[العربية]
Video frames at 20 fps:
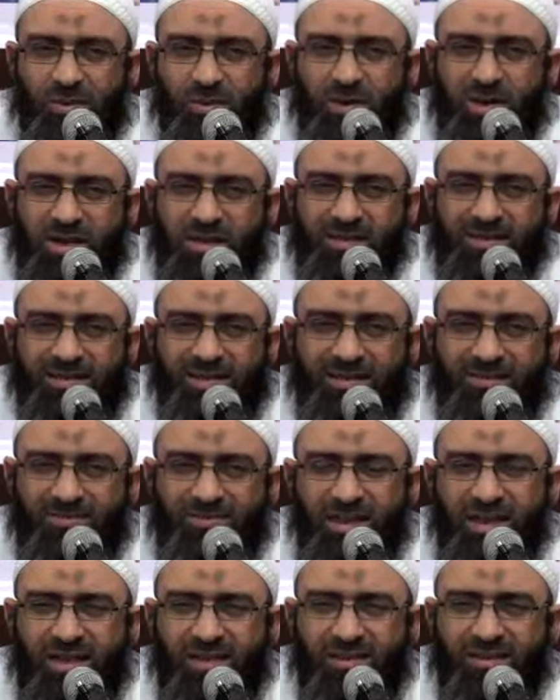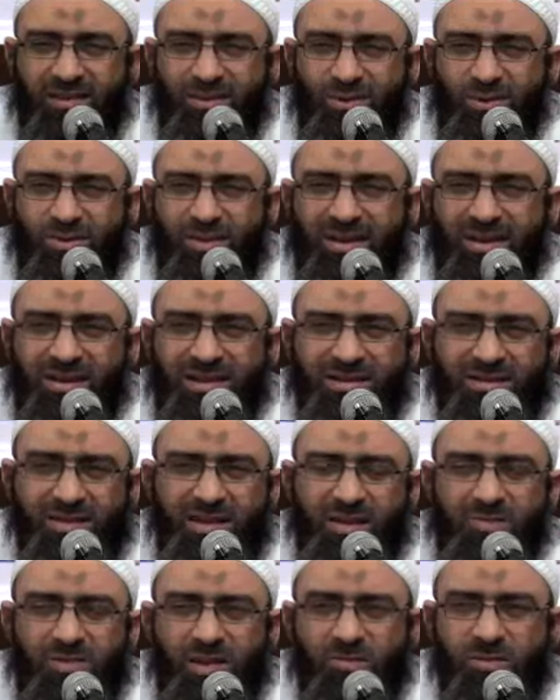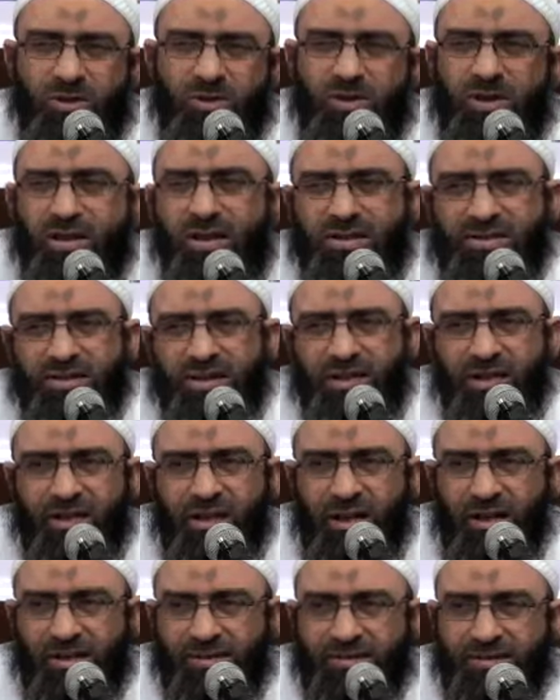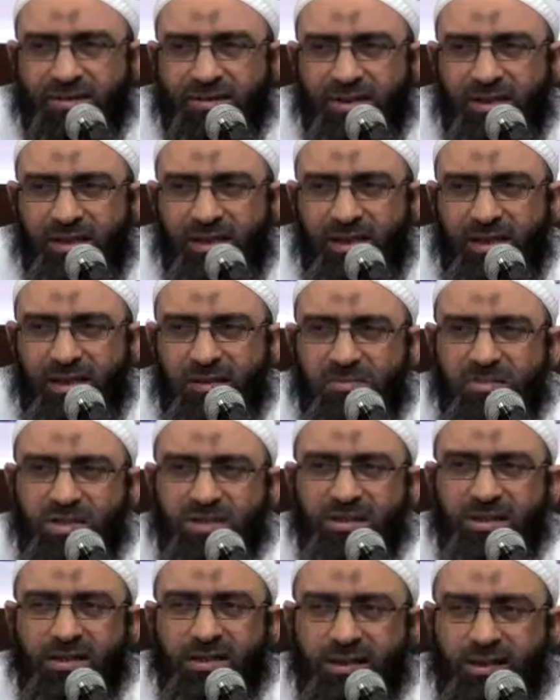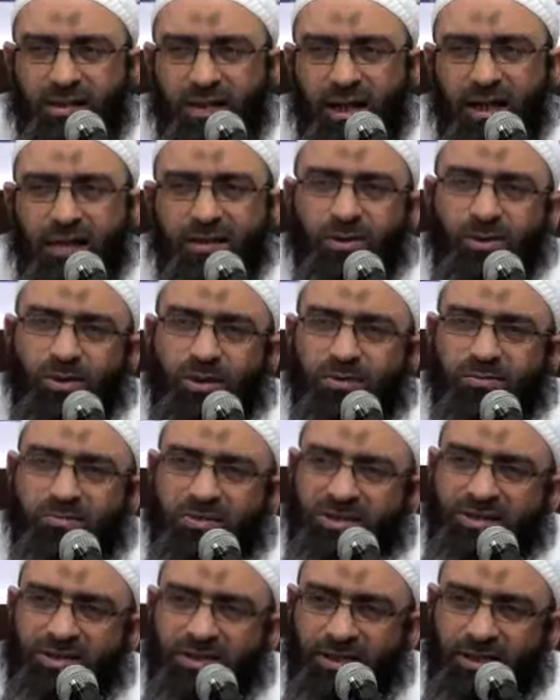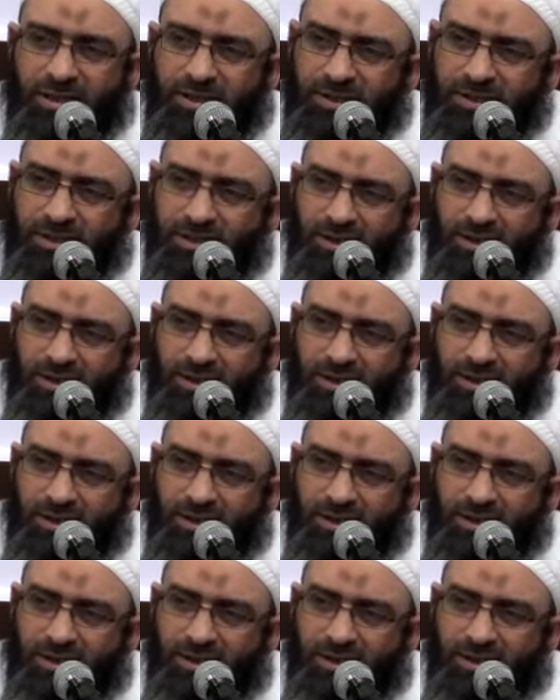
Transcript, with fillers: والإنسان في هذه الدنيا ليس أمامه إلا طريقان إما طريق الحق وإما طريق